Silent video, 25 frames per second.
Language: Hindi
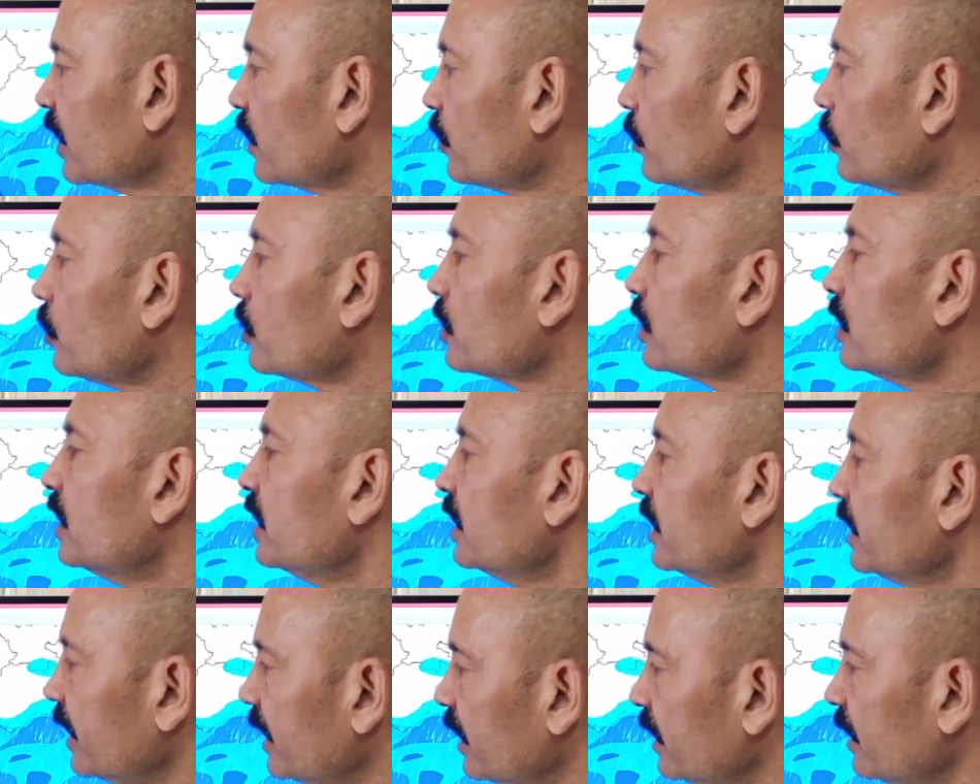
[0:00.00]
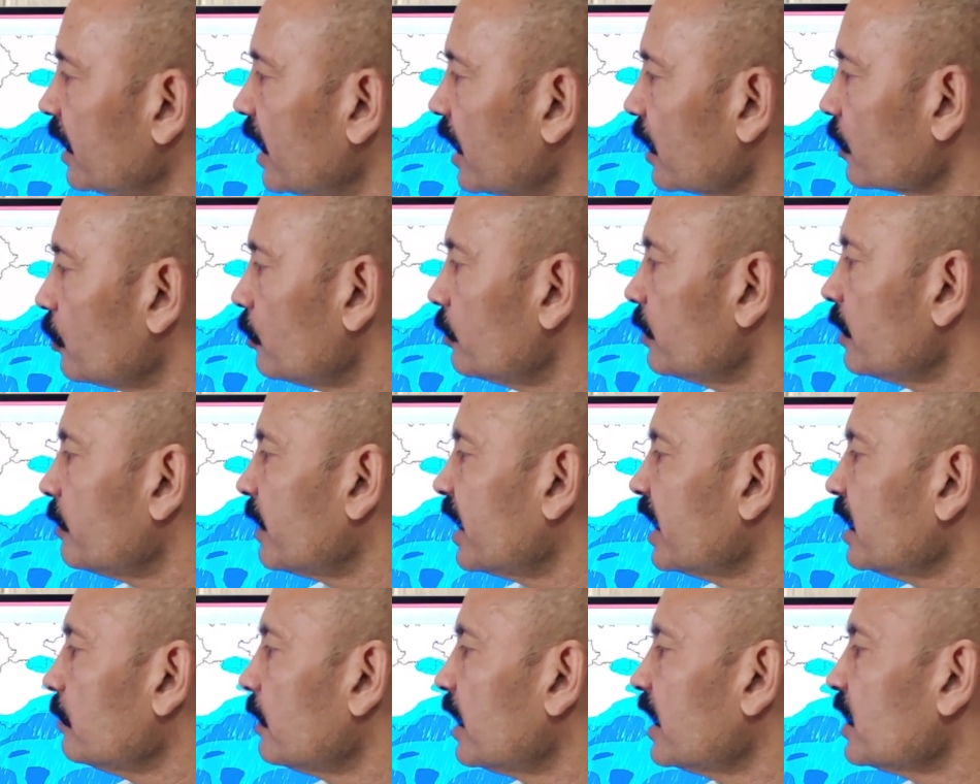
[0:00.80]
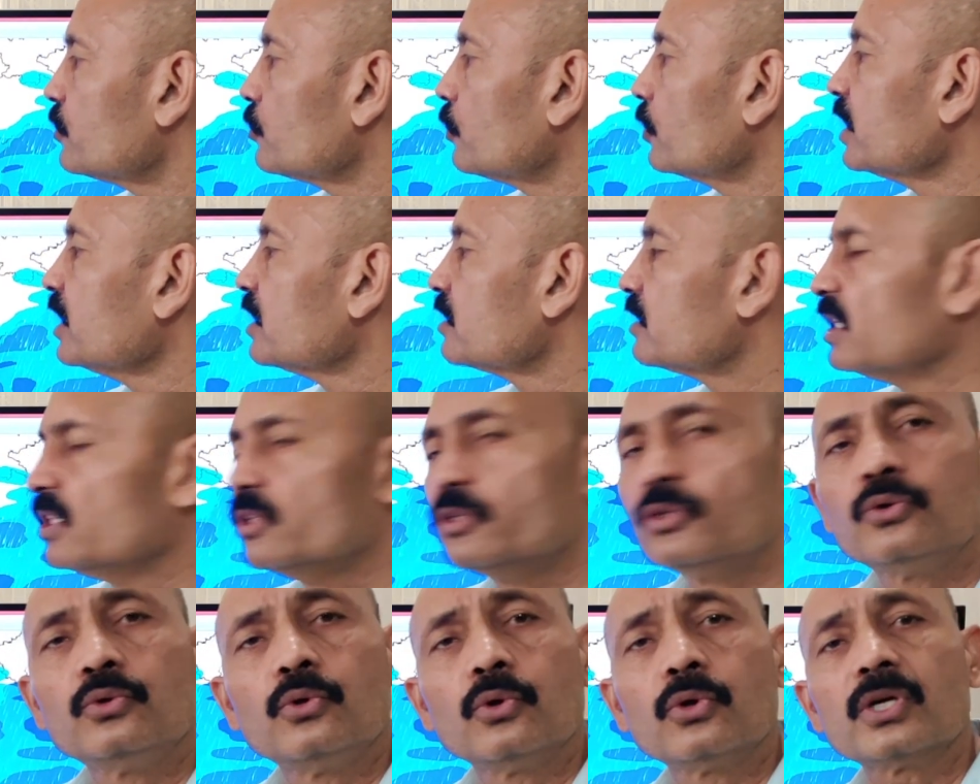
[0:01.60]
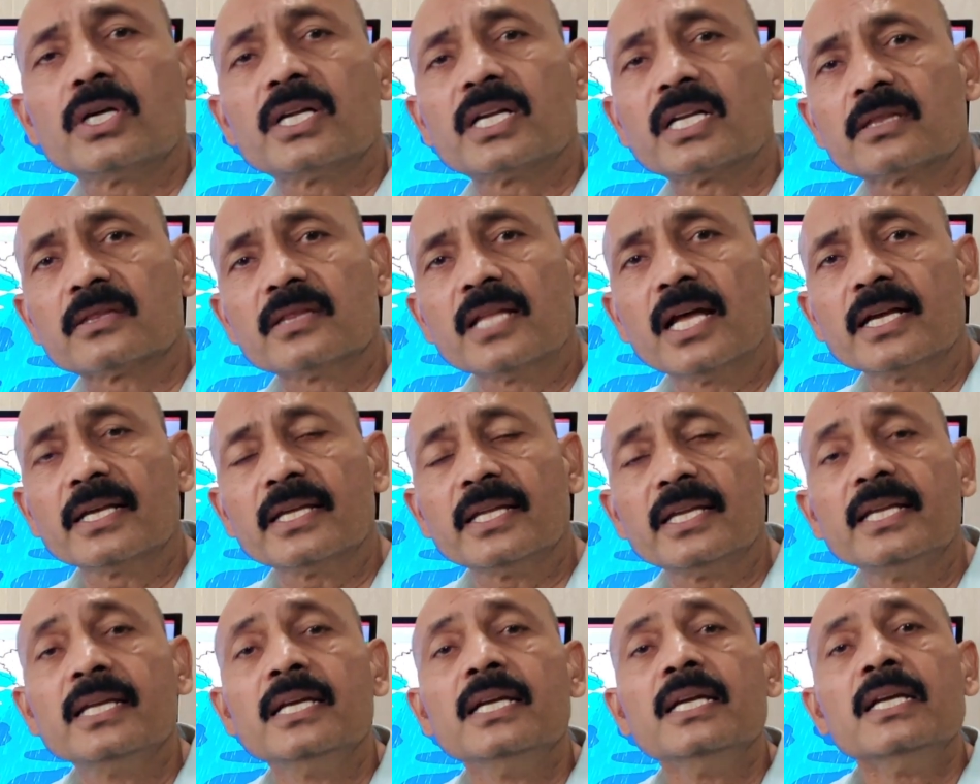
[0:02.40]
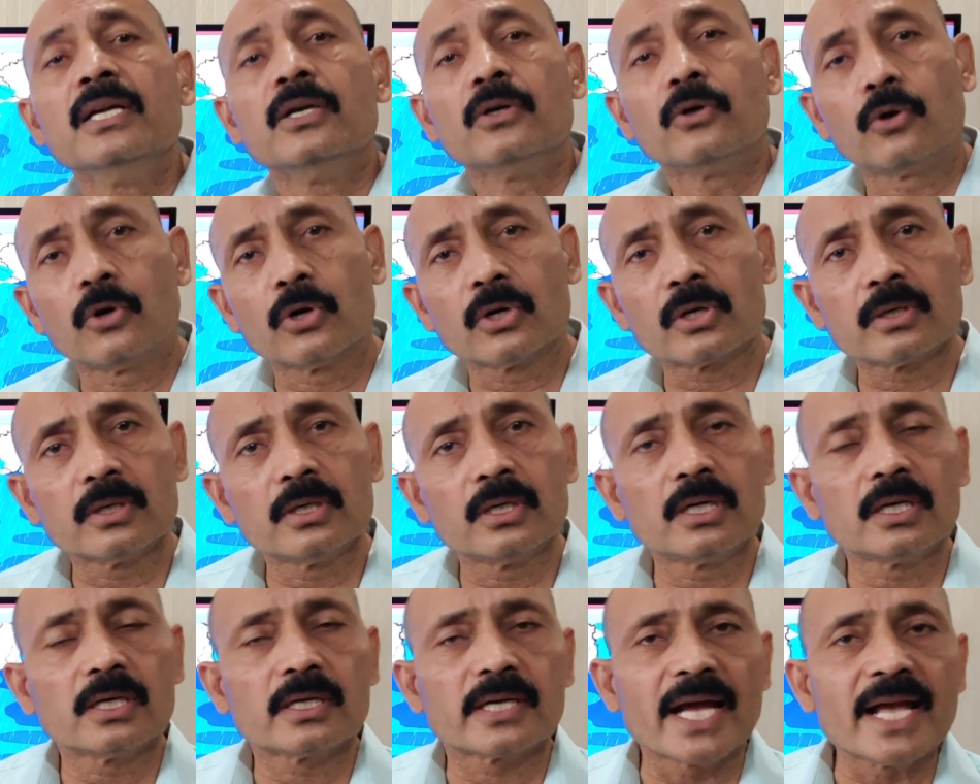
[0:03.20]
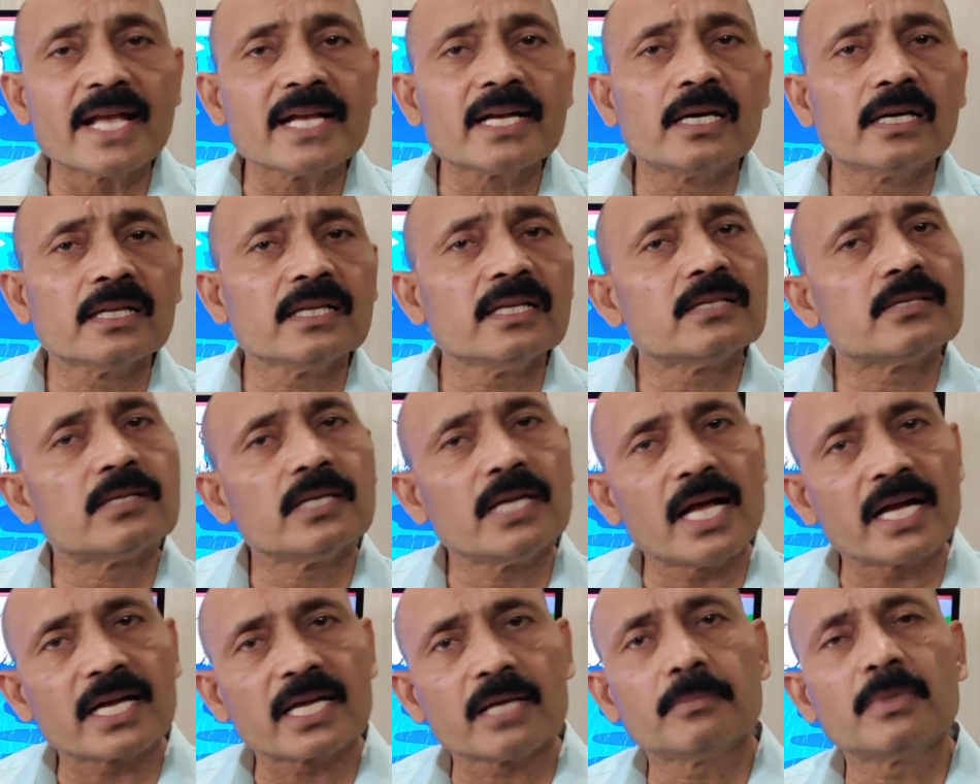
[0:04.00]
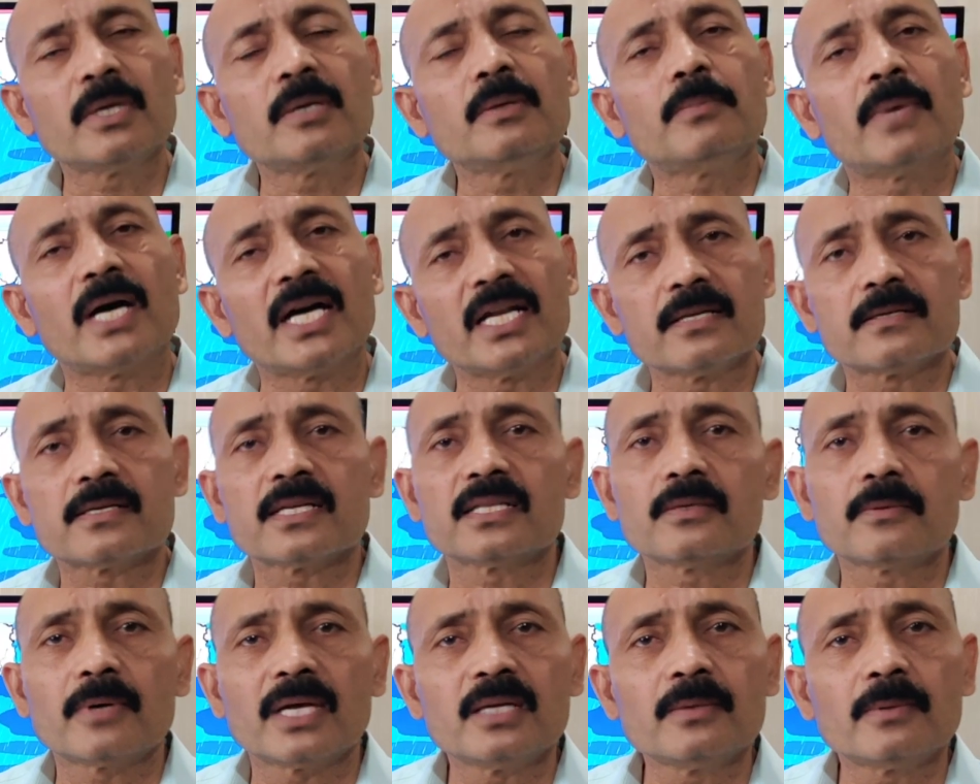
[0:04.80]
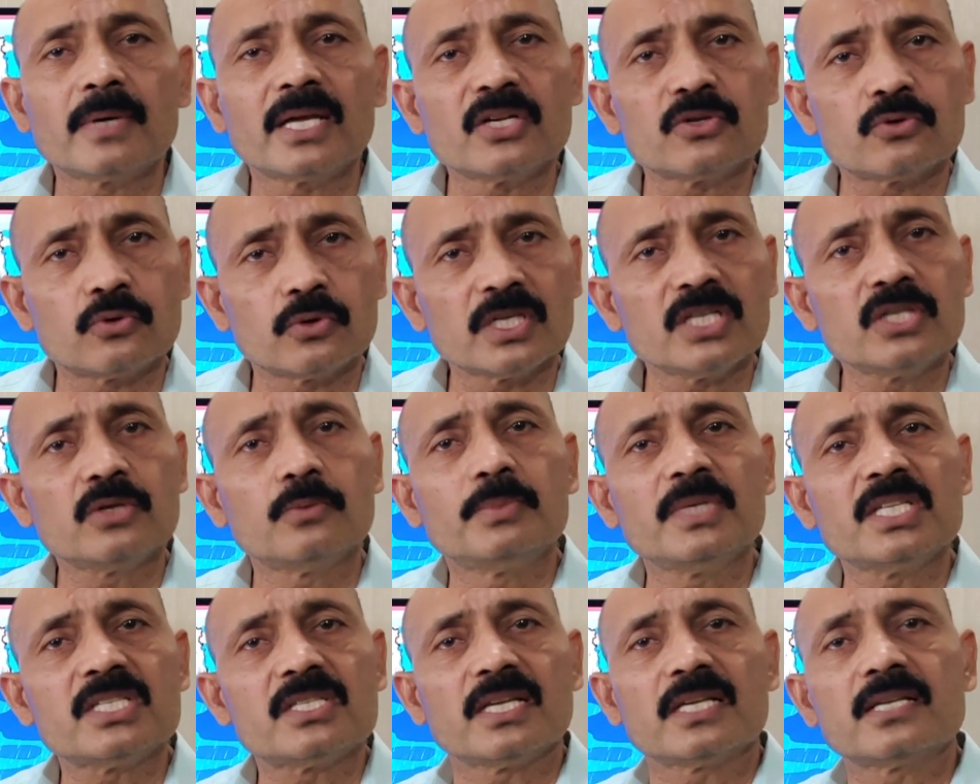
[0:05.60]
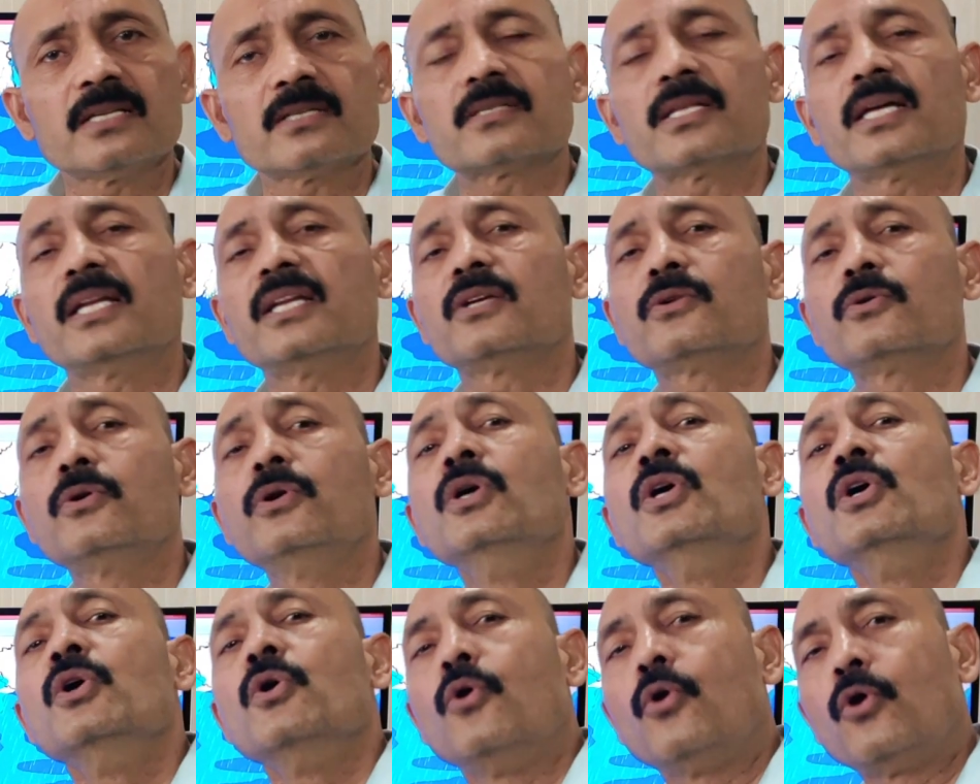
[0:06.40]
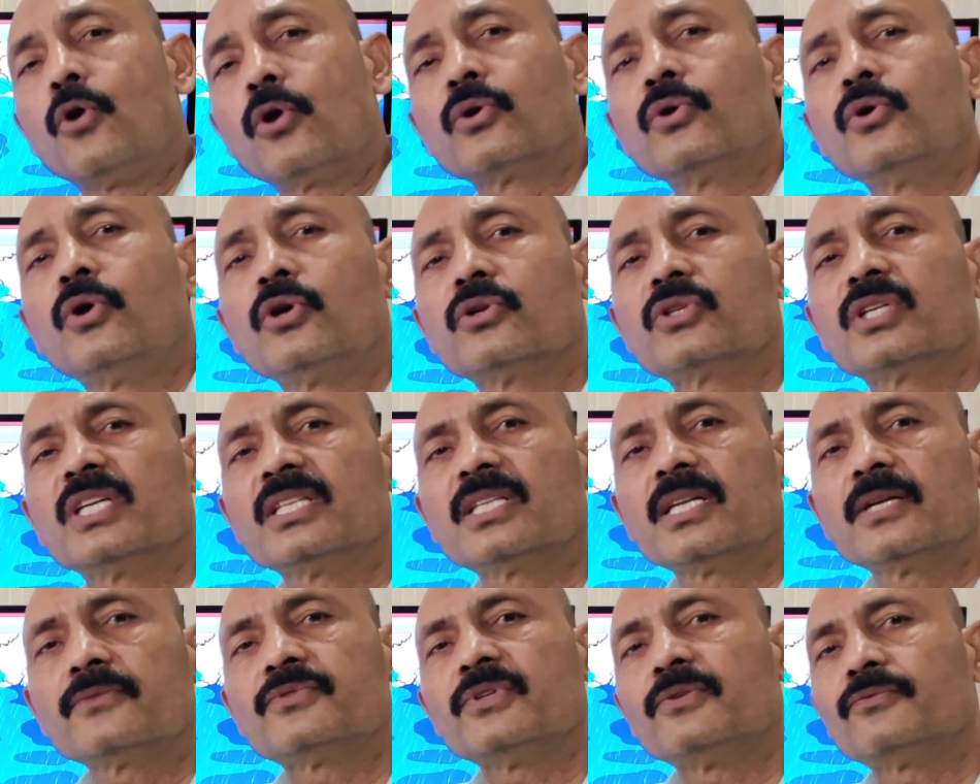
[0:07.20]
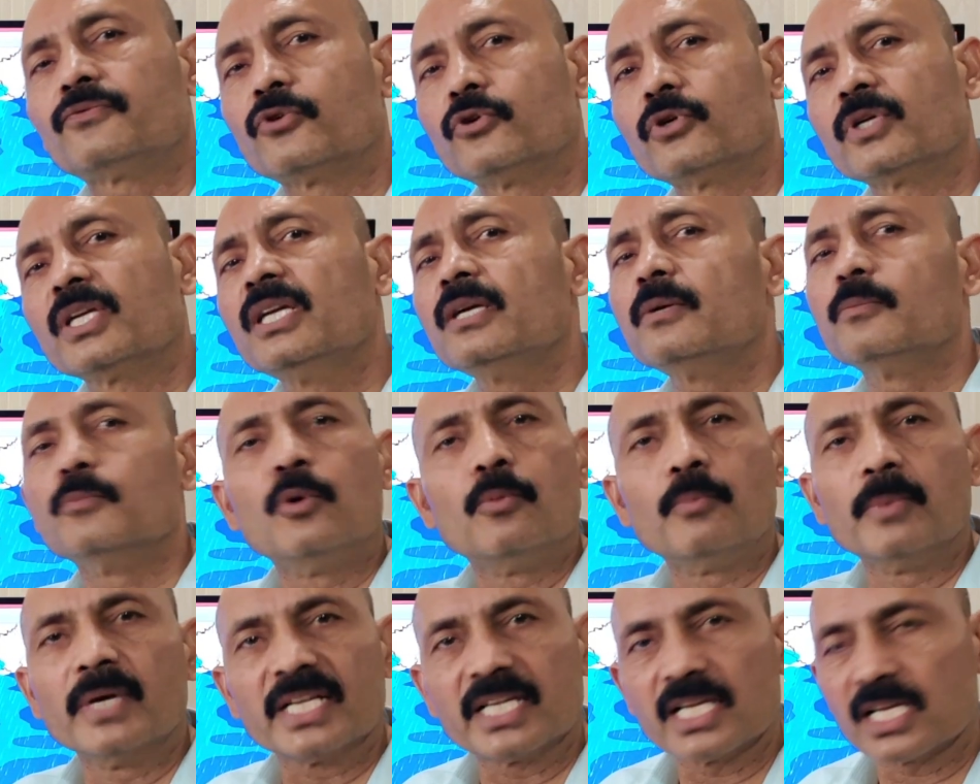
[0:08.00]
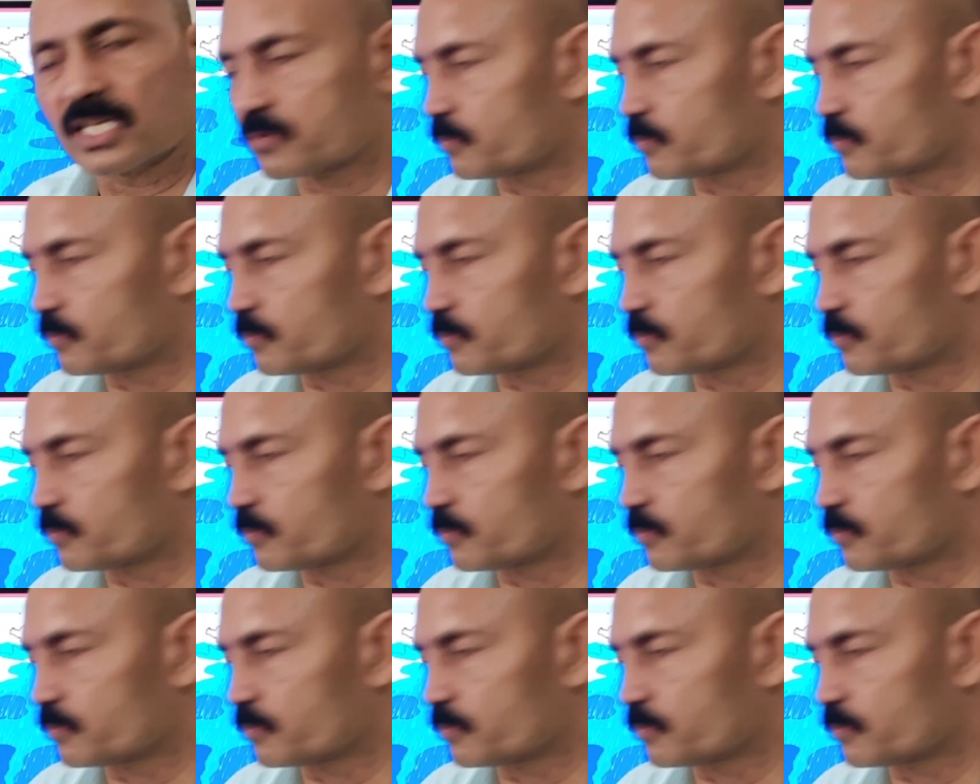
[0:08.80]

मैंगलोर इन इलाकों में भारी बारिश होगी सिंधुदुर्ग रत्नागिरी और रायगढ़ इस इलाके में भी भारी से भारी बारिश होगी जो बीस इक्कीस तारीख को और नॉर्थ की तरफ शिफ्ट होगी मुंबई के